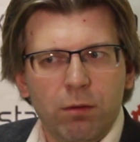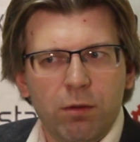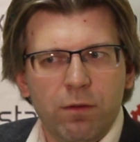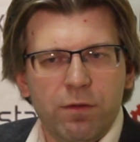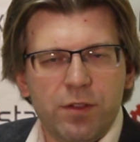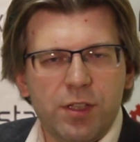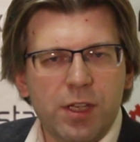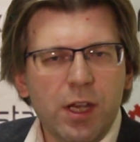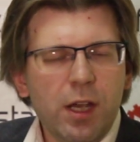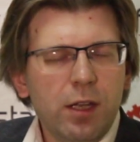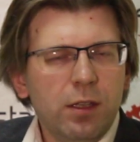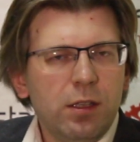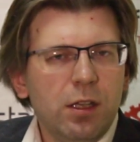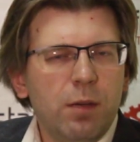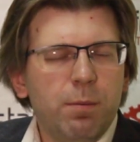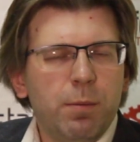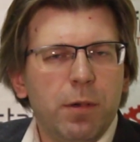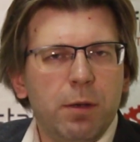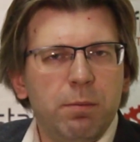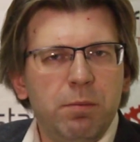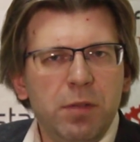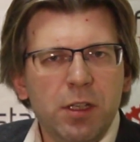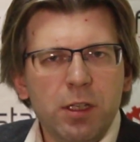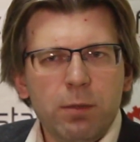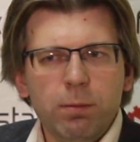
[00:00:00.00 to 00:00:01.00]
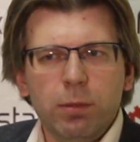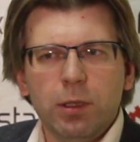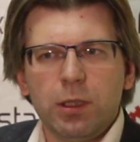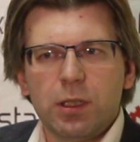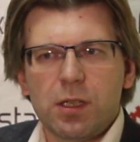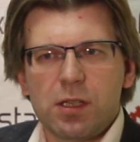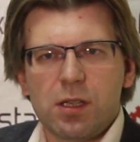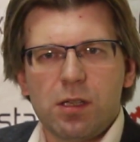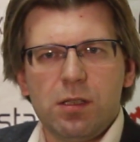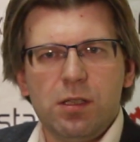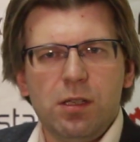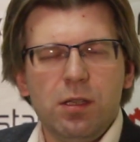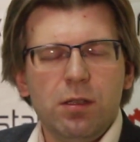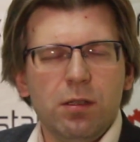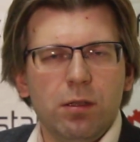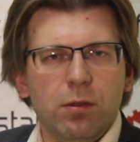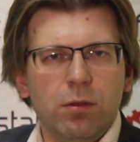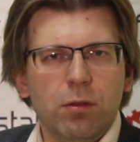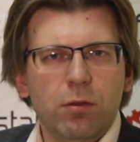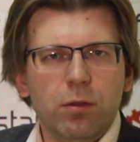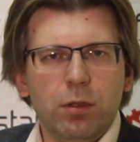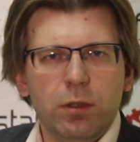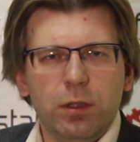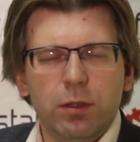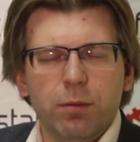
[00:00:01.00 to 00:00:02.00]
Вся эта эпопея была затеяна
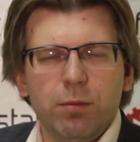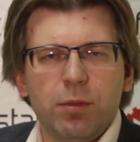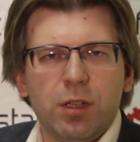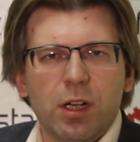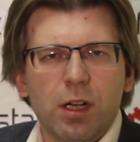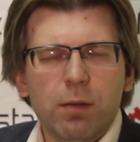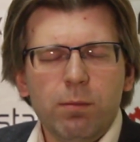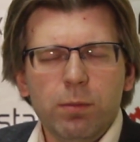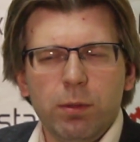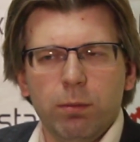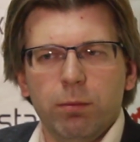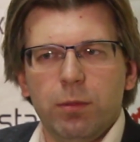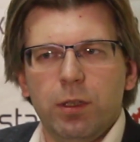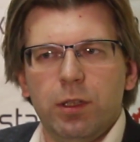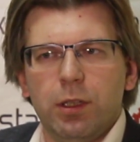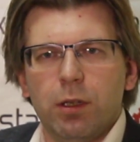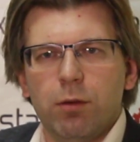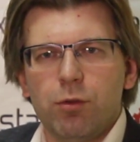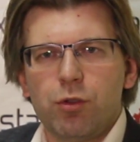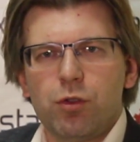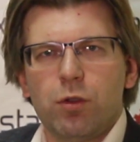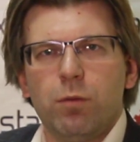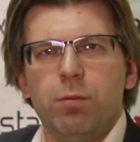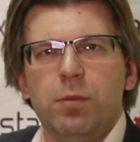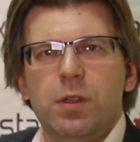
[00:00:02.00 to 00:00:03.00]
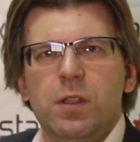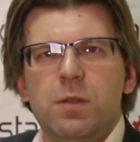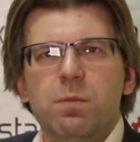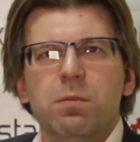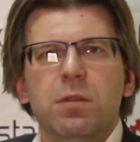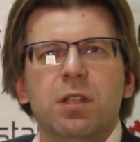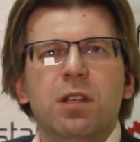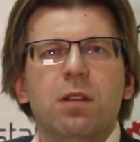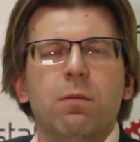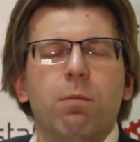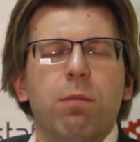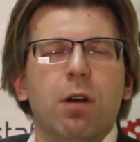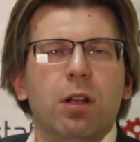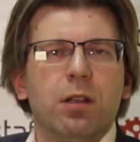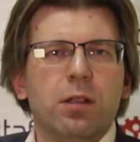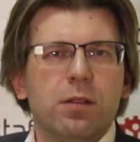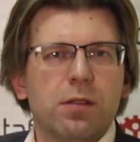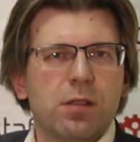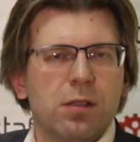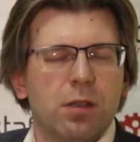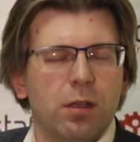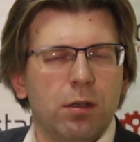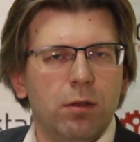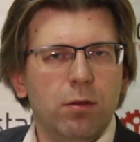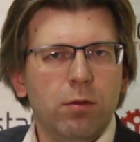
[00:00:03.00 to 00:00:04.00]
Дональдом Трампом для того, чтобы изменить
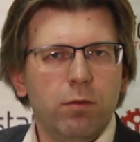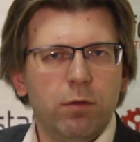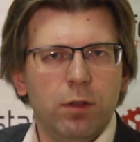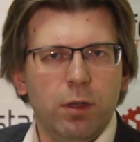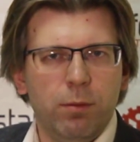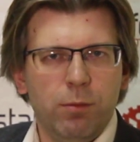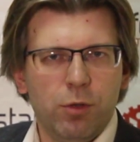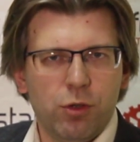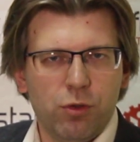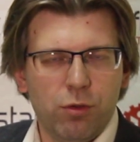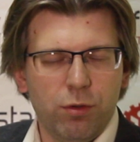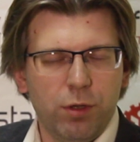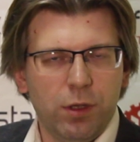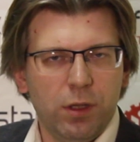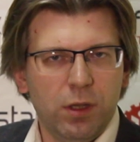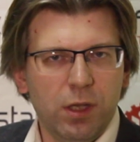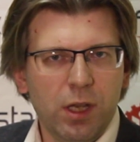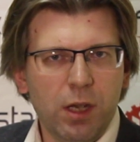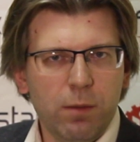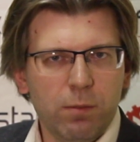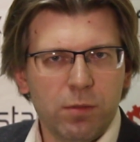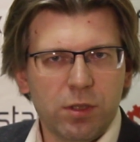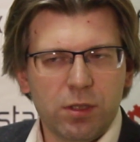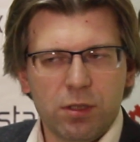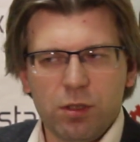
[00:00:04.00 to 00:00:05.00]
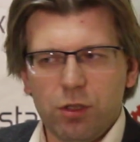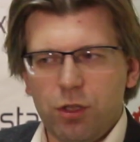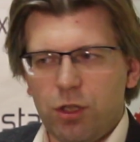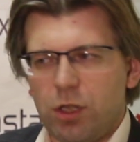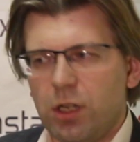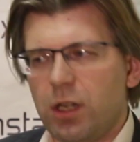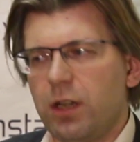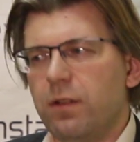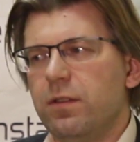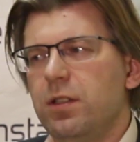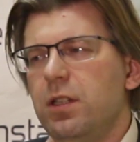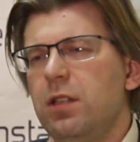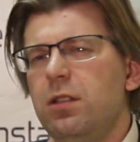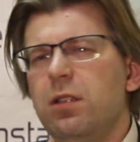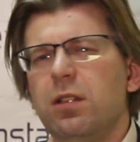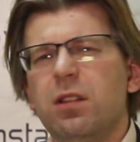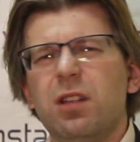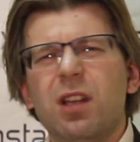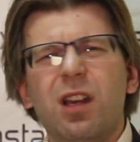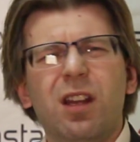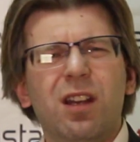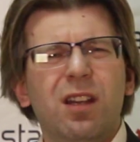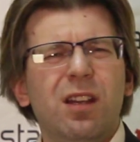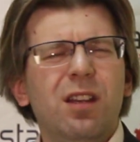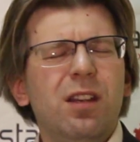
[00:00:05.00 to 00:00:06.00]
баланс торговли между Китаем и США. Все эти
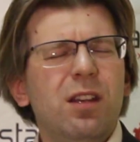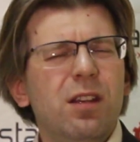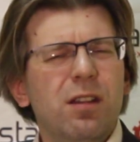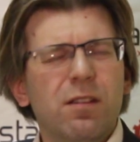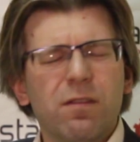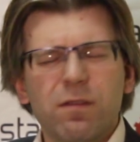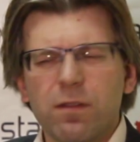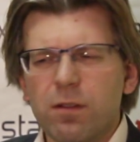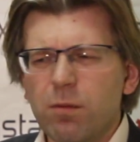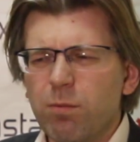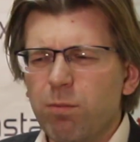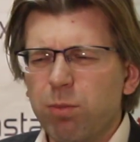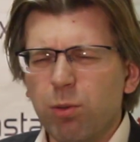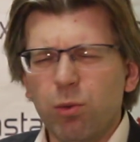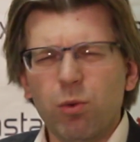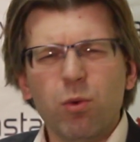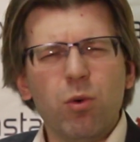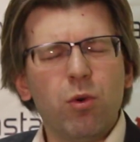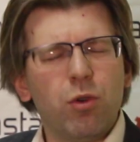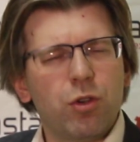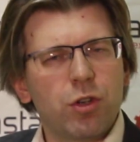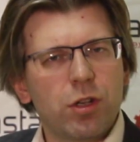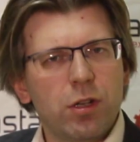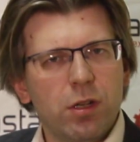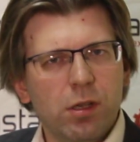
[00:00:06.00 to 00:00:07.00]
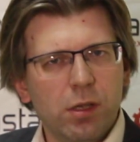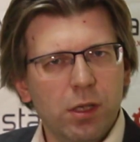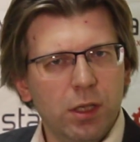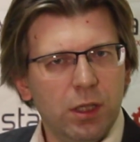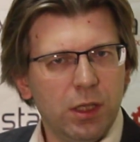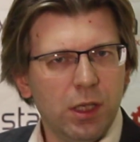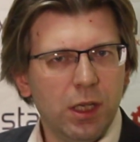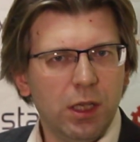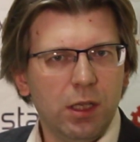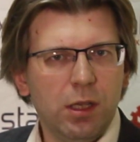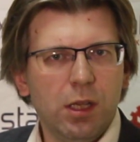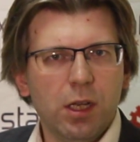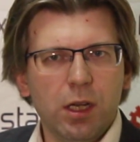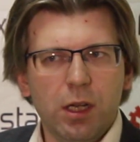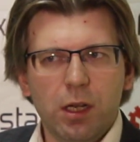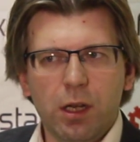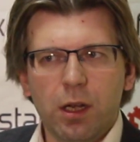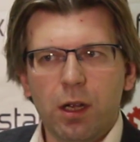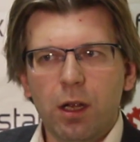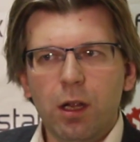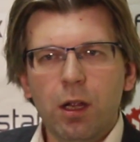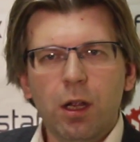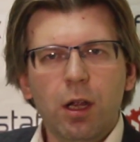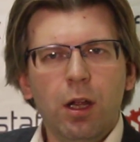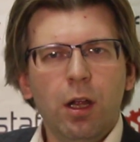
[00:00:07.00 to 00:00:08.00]
тарифы, пошлины и так
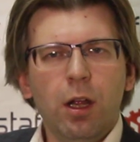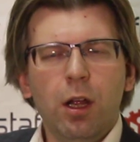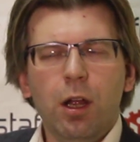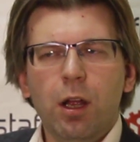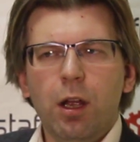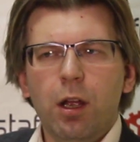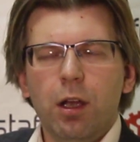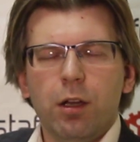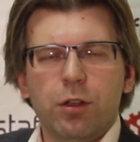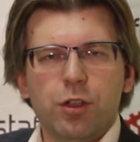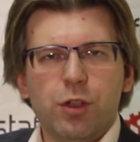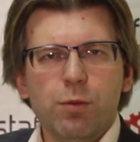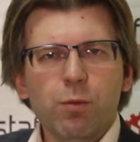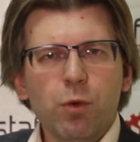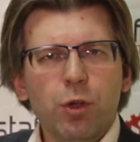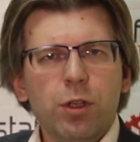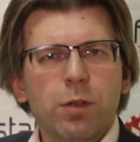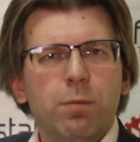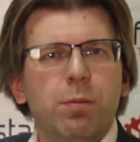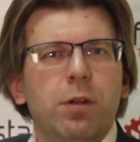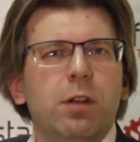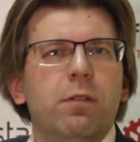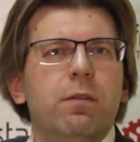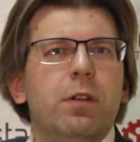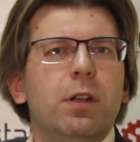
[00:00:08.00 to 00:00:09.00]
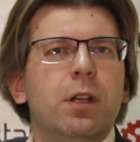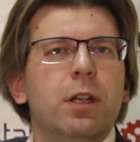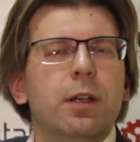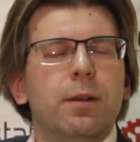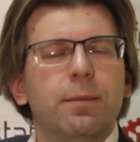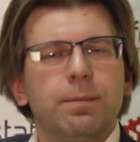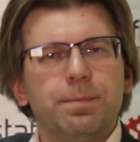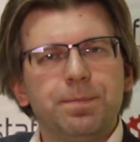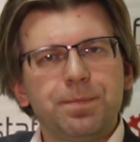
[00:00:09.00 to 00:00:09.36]
далее. К чему они привели?